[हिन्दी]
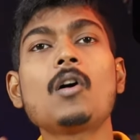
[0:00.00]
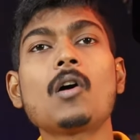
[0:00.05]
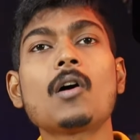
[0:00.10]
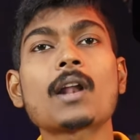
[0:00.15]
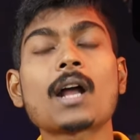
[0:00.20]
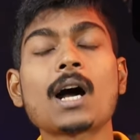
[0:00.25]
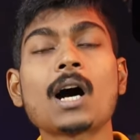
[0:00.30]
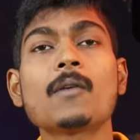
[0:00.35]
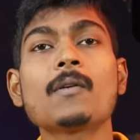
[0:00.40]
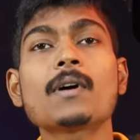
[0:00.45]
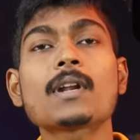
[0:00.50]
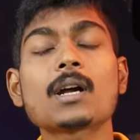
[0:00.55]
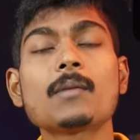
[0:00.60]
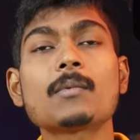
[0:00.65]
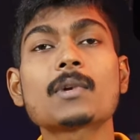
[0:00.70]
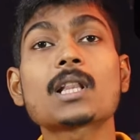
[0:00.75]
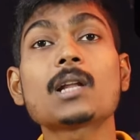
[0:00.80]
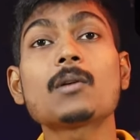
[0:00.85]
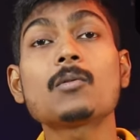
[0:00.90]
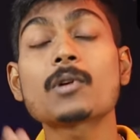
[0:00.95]
और आवर का
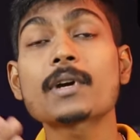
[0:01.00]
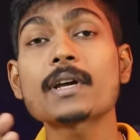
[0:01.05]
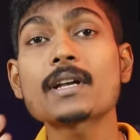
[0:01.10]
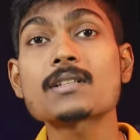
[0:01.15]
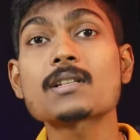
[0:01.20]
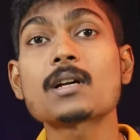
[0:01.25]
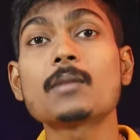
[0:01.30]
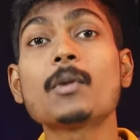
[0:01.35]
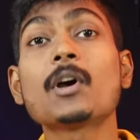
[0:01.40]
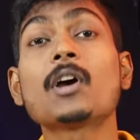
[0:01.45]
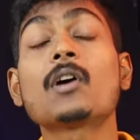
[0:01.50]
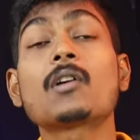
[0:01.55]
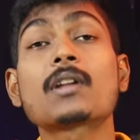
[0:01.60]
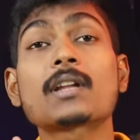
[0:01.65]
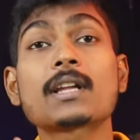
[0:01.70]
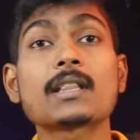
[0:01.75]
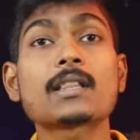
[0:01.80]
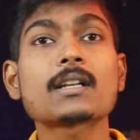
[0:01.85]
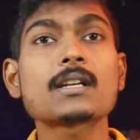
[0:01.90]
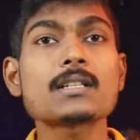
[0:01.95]
मतलब हो गया समय और
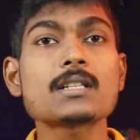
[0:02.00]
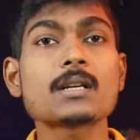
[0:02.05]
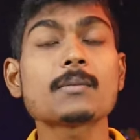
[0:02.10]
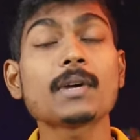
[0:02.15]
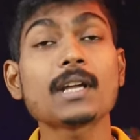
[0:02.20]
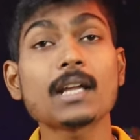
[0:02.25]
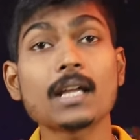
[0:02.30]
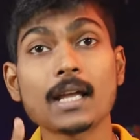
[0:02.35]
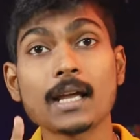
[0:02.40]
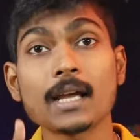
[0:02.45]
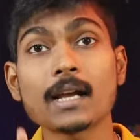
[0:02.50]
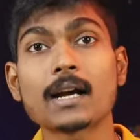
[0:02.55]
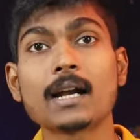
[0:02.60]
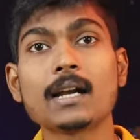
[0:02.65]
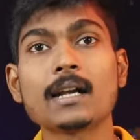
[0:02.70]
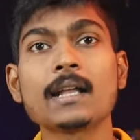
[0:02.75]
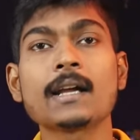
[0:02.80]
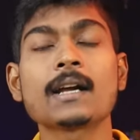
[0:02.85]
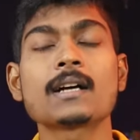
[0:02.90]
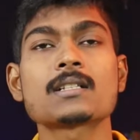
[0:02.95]
कितना समय एक
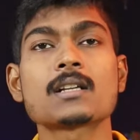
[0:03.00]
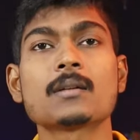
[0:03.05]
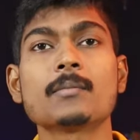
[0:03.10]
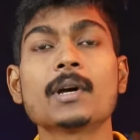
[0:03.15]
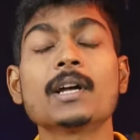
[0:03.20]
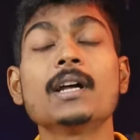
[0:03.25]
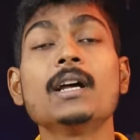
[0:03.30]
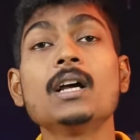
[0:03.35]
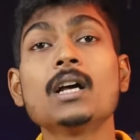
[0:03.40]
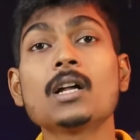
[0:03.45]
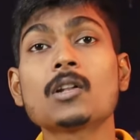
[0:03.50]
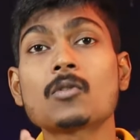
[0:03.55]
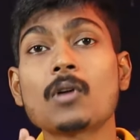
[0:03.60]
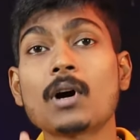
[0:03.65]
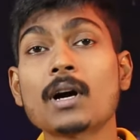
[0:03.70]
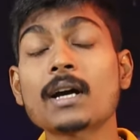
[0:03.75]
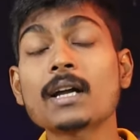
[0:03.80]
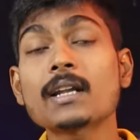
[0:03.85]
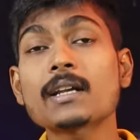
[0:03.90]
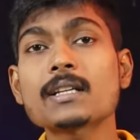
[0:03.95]
घंटे का समय तो
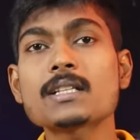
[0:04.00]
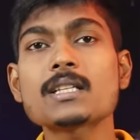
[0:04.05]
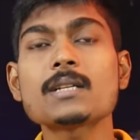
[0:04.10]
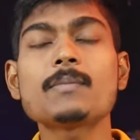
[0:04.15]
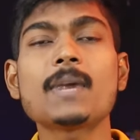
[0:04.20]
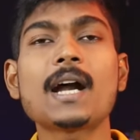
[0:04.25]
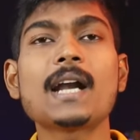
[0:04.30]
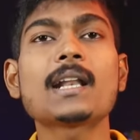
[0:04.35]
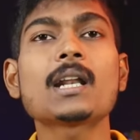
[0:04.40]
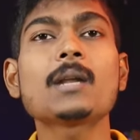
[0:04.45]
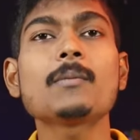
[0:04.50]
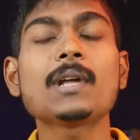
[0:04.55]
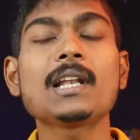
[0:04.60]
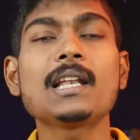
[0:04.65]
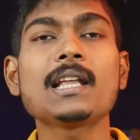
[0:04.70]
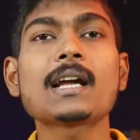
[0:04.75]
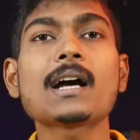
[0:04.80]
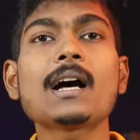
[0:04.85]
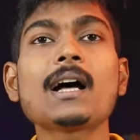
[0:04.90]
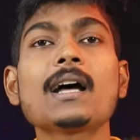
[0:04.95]
अगर किसी बैटरी में
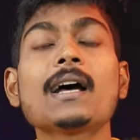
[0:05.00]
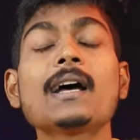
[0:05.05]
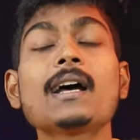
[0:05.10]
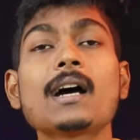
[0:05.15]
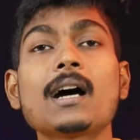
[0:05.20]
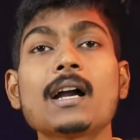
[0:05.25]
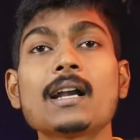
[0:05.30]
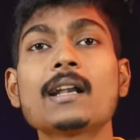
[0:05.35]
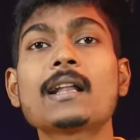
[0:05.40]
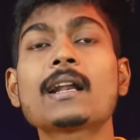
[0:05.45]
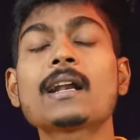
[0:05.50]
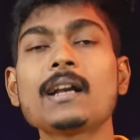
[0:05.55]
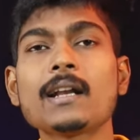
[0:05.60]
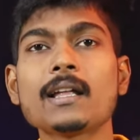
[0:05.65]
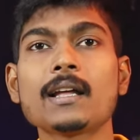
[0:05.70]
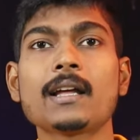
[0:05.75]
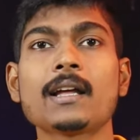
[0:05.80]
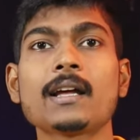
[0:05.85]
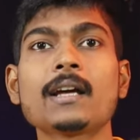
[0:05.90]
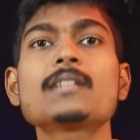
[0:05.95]
लिखा है 100
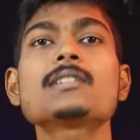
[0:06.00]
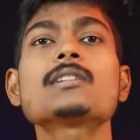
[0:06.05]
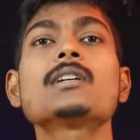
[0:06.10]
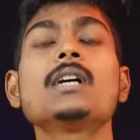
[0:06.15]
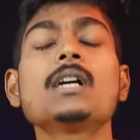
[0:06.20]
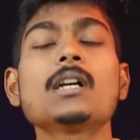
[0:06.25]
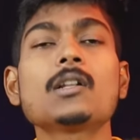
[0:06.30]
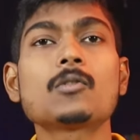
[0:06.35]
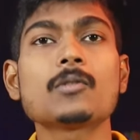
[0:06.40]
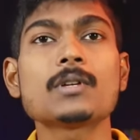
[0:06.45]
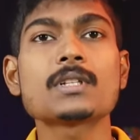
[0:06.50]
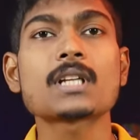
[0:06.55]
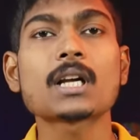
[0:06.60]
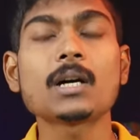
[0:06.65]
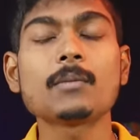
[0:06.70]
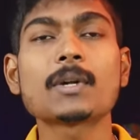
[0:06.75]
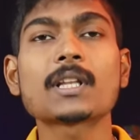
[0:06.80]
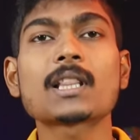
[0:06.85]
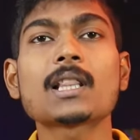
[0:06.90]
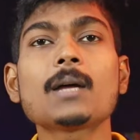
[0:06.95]
एच तो
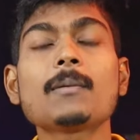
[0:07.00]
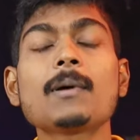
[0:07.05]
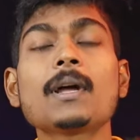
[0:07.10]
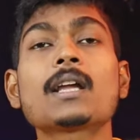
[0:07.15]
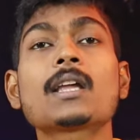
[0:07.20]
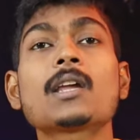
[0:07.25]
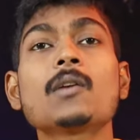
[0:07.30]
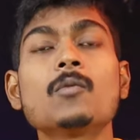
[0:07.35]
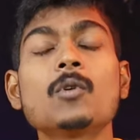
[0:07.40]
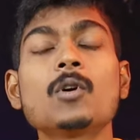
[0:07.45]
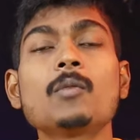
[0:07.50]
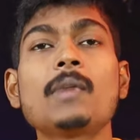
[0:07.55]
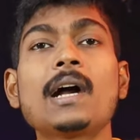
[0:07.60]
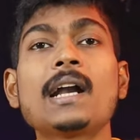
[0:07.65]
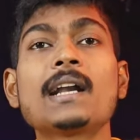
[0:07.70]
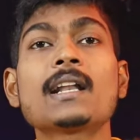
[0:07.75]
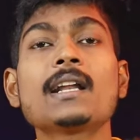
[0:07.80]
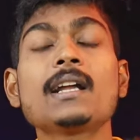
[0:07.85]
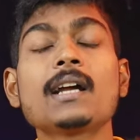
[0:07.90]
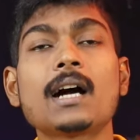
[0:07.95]
इसका मतलब है कि वो
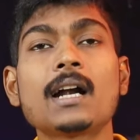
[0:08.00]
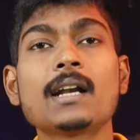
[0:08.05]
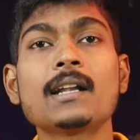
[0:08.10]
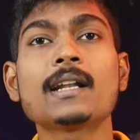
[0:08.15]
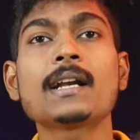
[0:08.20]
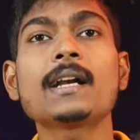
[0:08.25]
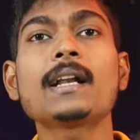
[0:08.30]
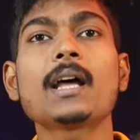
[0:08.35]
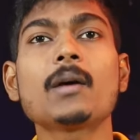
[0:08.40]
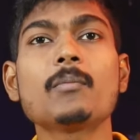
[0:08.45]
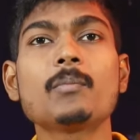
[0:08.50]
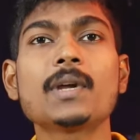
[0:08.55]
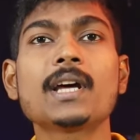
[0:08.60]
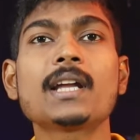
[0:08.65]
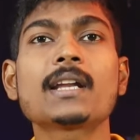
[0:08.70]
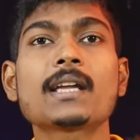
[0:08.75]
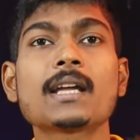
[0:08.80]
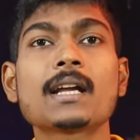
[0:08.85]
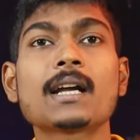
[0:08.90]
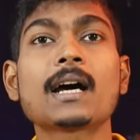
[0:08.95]
बैटरी 100
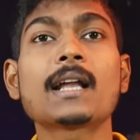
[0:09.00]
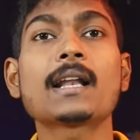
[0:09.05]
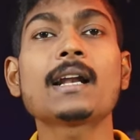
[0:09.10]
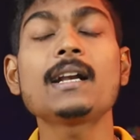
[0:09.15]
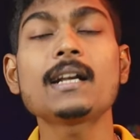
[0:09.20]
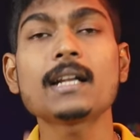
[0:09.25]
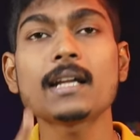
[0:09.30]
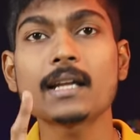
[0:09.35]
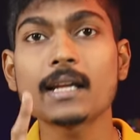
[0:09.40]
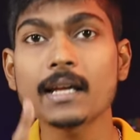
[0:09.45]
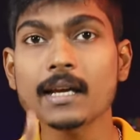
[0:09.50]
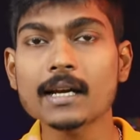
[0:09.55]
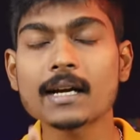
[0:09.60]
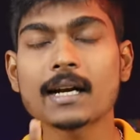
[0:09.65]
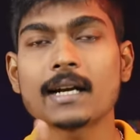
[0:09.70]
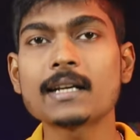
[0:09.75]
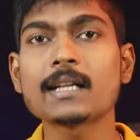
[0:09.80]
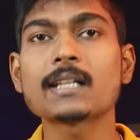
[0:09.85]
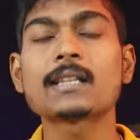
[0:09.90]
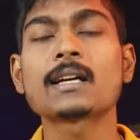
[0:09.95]
एम्पियर की करंट एक
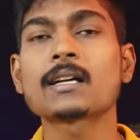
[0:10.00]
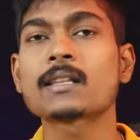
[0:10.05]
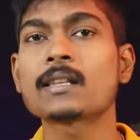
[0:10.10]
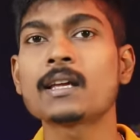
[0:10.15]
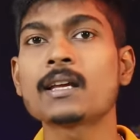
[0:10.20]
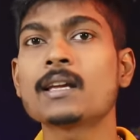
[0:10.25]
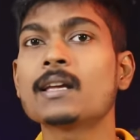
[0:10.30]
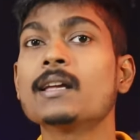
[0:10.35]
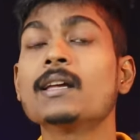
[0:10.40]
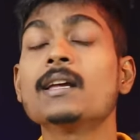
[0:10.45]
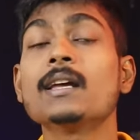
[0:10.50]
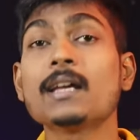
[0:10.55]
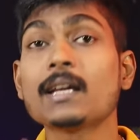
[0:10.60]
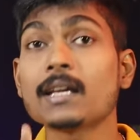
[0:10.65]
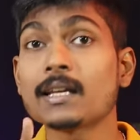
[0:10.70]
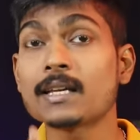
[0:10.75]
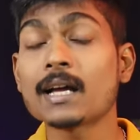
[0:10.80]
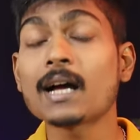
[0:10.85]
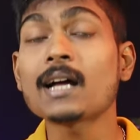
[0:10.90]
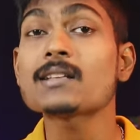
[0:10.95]
घंटे तक देगी
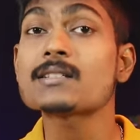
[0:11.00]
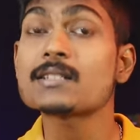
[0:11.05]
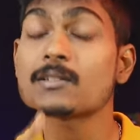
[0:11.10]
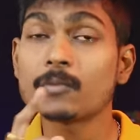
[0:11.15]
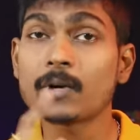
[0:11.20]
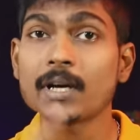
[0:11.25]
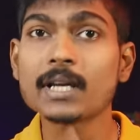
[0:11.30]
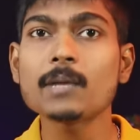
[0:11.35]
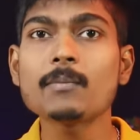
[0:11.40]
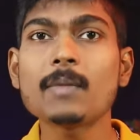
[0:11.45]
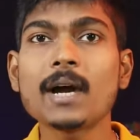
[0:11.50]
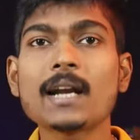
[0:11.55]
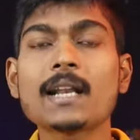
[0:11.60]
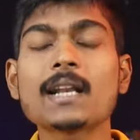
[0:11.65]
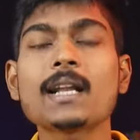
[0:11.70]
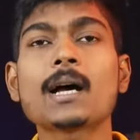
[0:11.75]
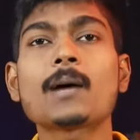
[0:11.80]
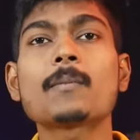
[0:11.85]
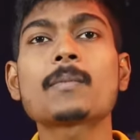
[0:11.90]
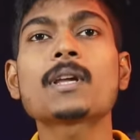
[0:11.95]
या वही
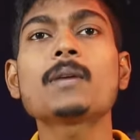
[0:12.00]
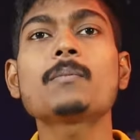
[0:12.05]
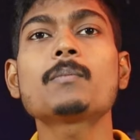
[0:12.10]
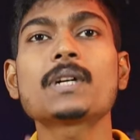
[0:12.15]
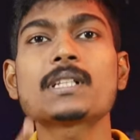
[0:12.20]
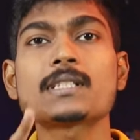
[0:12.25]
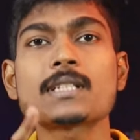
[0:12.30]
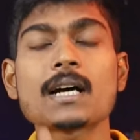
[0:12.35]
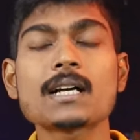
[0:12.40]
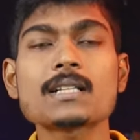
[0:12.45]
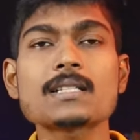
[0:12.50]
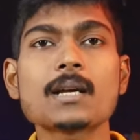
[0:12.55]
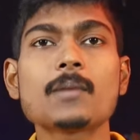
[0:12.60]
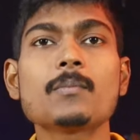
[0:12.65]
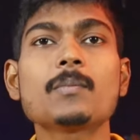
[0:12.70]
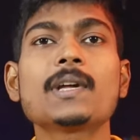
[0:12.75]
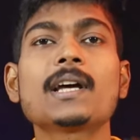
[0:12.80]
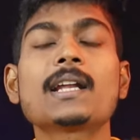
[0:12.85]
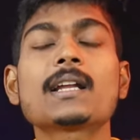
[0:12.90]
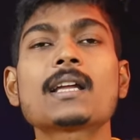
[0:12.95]
बैटरी आपकी 50
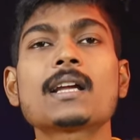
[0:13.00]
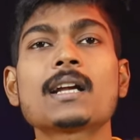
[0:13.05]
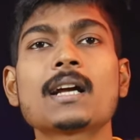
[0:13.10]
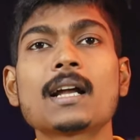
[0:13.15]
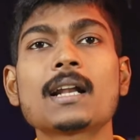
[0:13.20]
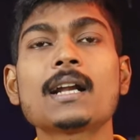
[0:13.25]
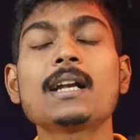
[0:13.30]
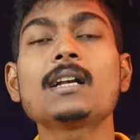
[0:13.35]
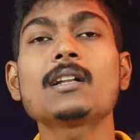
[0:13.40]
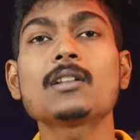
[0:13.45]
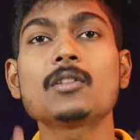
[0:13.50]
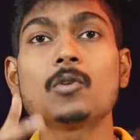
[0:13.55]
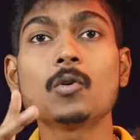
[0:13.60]
एम्पियर की करंट